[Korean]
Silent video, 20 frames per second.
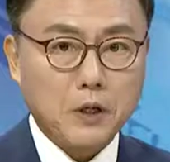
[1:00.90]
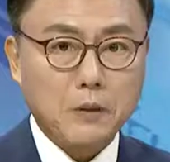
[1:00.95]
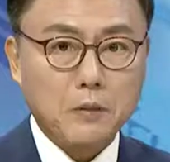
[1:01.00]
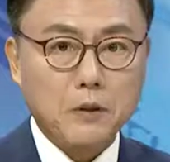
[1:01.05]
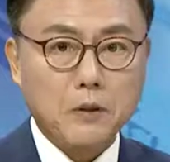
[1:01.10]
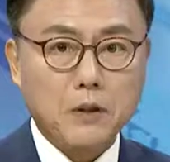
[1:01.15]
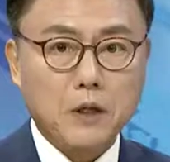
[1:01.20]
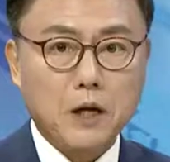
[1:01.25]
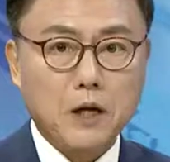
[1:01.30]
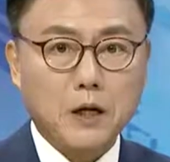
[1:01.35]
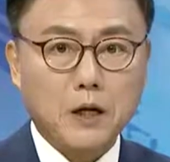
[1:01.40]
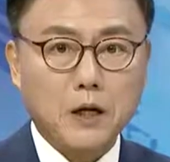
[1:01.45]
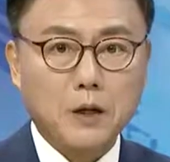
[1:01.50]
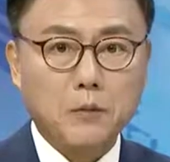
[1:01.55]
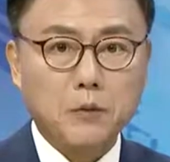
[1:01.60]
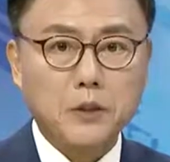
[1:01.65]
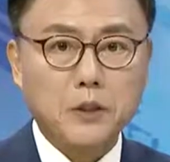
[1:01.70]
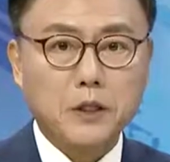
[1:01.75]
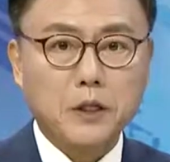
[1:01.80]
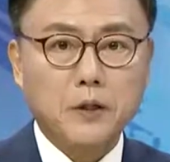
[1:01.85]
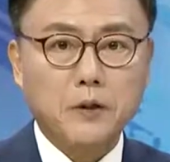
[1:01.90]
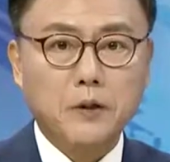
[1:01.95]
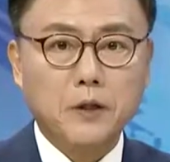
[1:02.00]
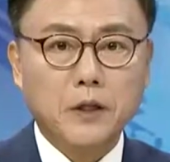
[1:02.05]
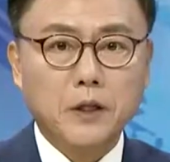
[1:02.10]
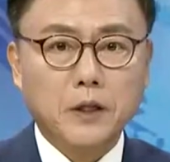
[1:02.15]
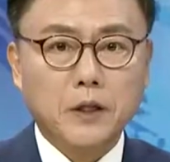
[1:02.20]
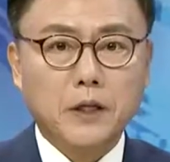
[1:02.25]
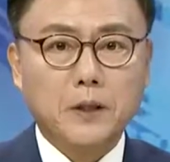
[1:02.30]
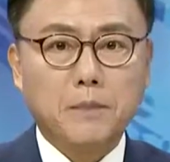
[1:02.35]
한번 함께 보실까요?
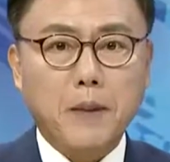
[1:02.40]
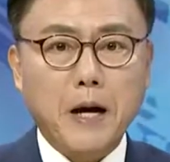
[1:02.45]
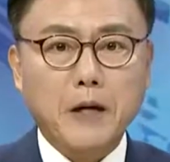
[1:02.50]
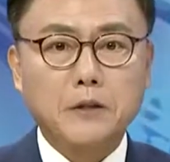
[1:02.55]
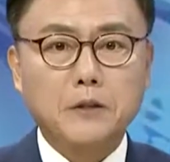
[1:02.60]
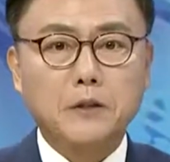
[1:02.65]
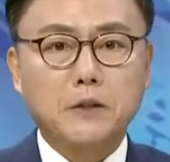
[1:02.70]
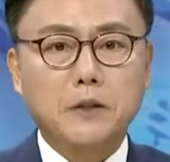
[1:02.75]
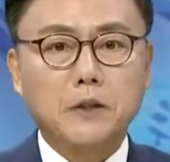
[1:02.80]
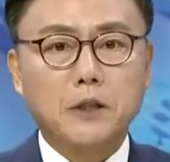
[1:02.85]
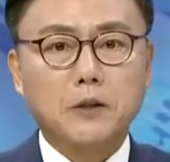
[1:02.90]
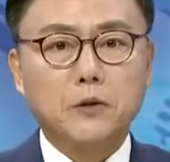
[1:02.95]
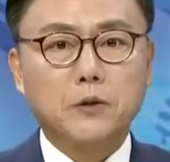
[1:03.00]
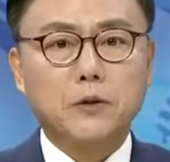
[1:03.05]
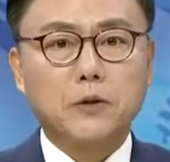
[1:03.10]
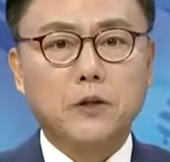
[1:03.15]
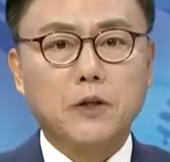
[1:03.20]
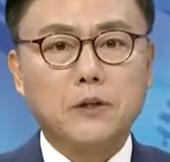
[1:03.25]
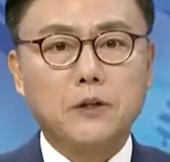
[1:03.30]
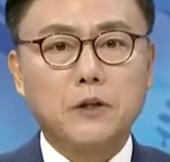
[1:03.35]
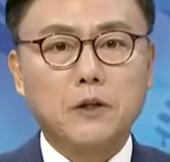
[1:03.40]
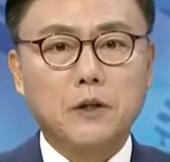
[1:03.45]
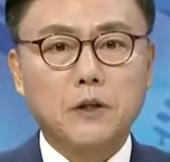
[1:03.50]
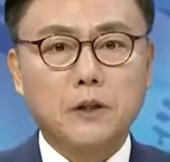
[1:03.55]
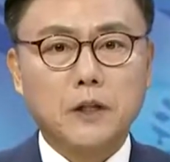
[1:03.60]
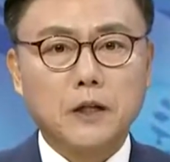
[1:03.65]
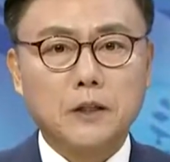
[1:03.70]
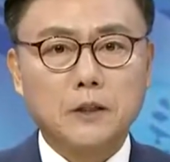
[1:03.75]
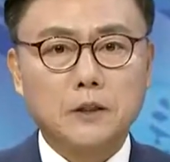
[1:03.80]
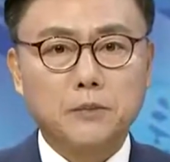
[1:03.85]
네. 이 박정희 대통령의
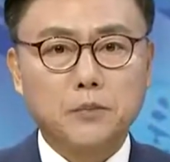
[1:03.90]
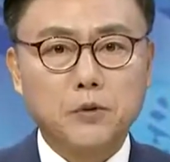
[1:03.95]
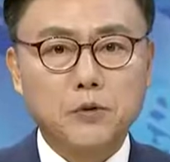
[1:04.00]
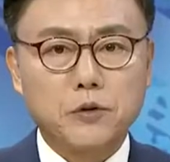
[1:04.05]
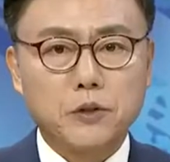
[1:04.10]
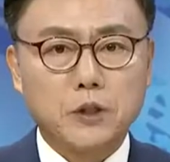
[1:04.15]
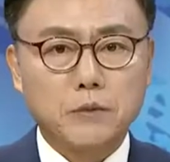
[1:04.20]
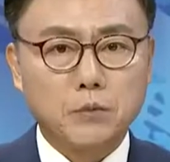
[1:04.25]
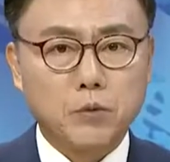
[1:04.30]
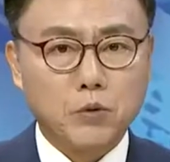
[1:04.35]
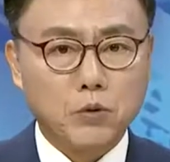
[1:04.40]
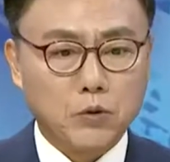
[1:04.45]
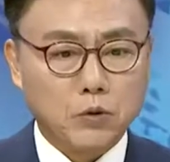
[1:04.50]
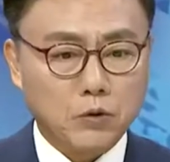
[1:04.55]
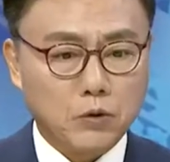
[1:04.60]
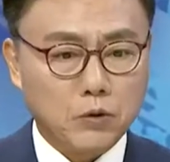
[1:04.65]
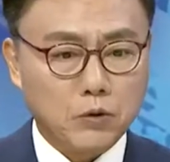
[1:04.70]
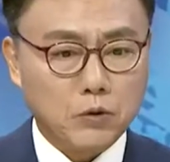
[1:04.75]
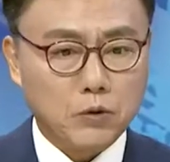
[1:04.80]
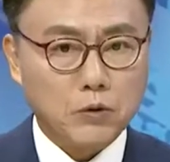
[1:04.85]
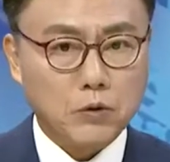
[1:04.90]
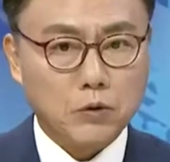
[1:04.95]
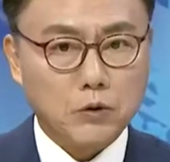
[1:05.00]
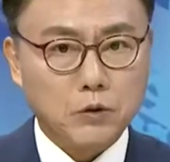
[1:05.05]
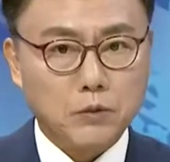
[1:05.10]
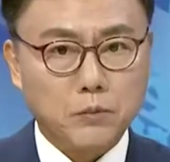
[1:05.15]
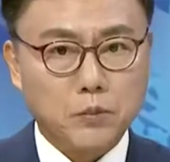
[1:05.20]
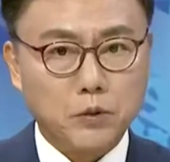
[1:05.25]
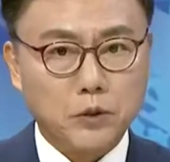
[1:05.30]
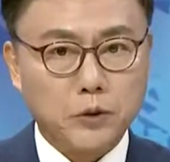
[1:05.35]
선거 당시 포스터 한 보고
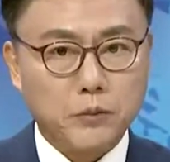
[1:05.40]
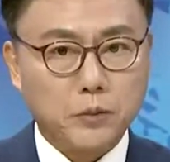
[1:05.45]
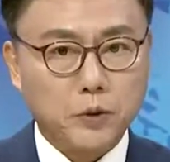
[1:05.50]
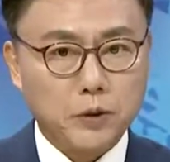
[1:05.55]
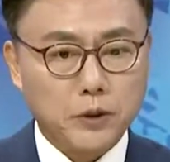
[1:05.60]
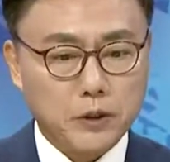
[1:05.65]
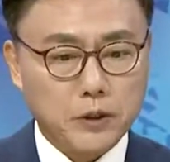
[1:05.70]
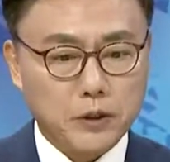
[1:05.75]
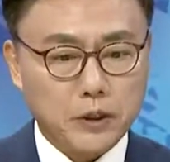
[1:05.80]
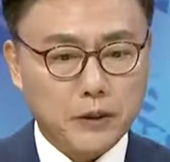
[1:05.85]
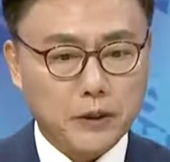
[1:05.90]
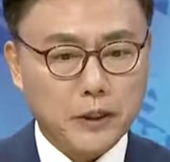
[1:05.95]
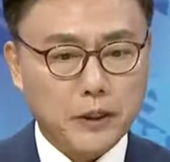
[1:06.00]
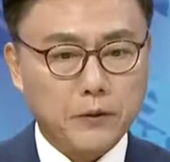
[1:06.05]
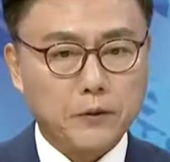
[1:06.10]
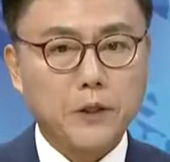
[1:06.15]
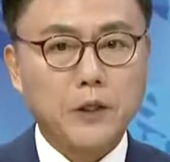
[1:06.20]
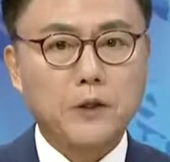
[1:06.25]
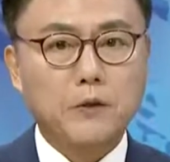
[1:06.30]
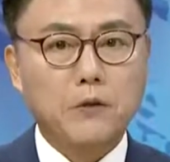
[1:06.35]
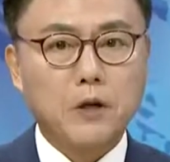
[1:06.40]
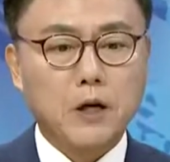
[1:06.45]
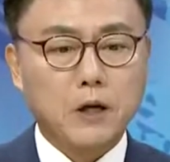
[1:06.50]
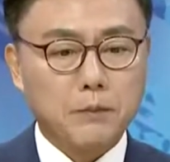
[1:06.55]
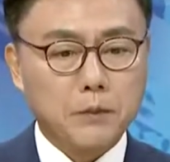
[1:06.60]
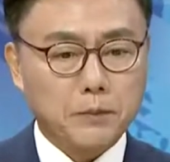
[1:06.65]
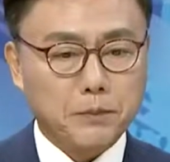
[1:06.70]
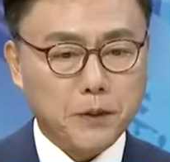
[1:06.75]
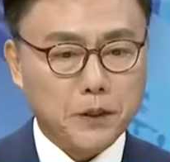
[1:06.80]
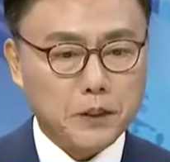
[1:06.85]
보여, 드릴 텐데요. 기호가
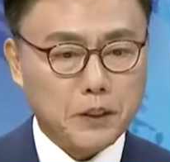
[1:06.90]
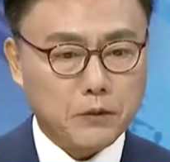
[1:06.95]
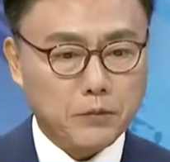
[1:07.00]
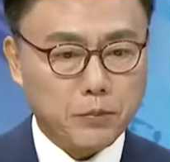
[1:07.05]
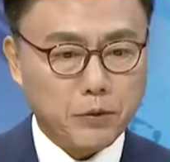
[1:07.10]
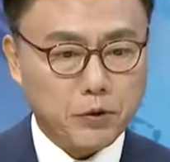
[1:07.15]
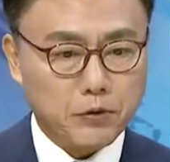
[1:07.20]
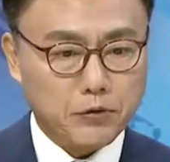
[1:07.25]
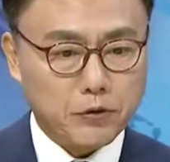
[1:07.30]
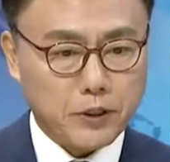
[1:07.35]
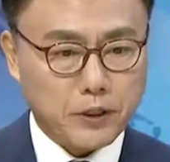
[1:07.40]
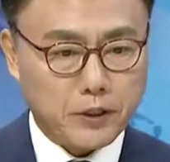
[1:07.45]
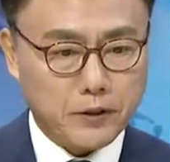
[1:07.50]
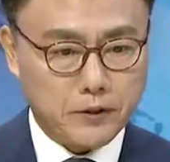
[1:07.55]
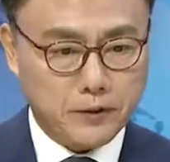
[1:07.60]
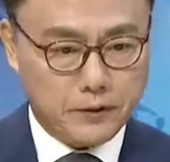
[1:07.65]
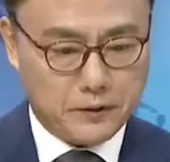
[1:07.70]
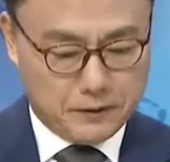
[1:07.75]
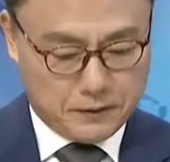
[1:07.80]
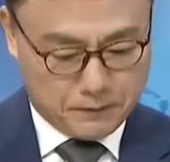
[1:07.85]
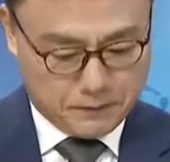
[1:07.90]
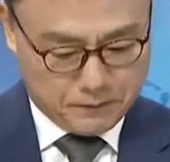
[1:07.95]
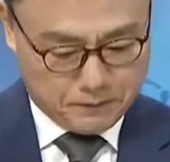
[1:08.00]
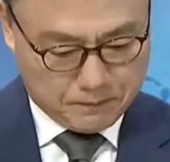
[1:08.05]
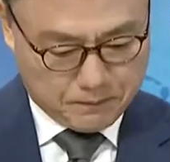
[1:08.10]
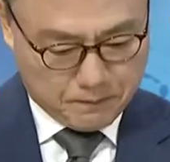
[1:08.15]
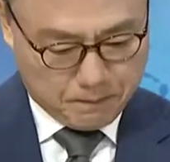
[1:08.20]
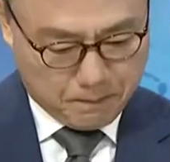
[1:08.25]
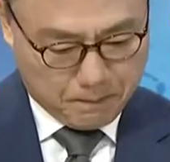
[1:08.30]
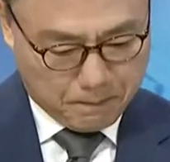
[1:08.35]
네. 몇 번인지 한번 보여주실까요?
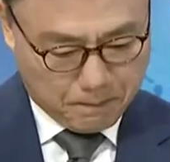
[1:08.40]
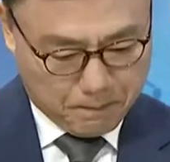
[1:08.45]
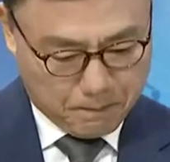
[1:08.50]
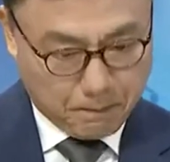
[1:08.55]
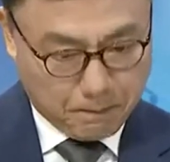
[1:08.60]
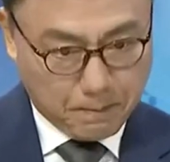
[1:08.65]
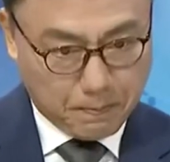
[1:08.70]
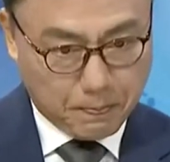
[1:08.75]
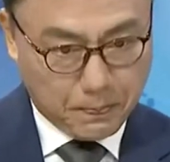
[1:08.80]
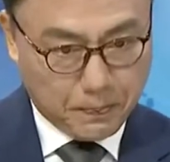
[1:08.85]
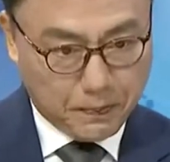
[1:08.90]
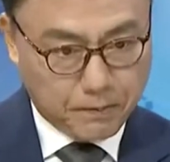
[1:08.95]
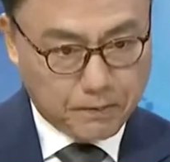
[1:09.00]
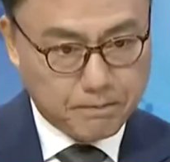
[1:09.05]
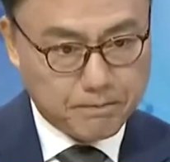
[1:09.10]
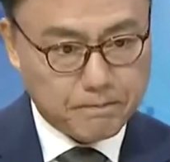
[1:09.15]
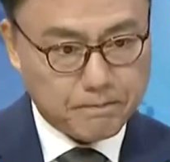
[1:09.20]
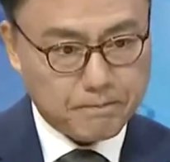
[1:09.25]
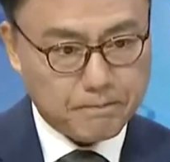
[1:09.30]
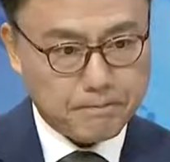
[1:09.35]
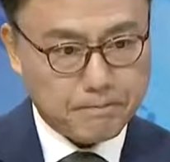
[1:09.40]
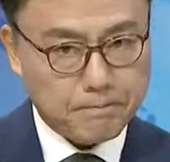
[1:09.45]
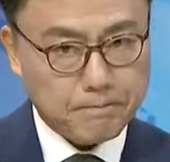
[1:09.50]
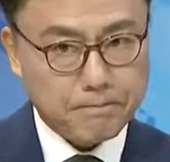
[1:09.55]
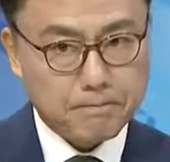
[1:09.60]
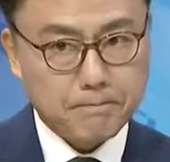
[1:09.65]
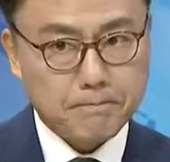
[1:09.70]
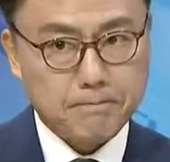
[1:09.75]
박정희 대통령이 선거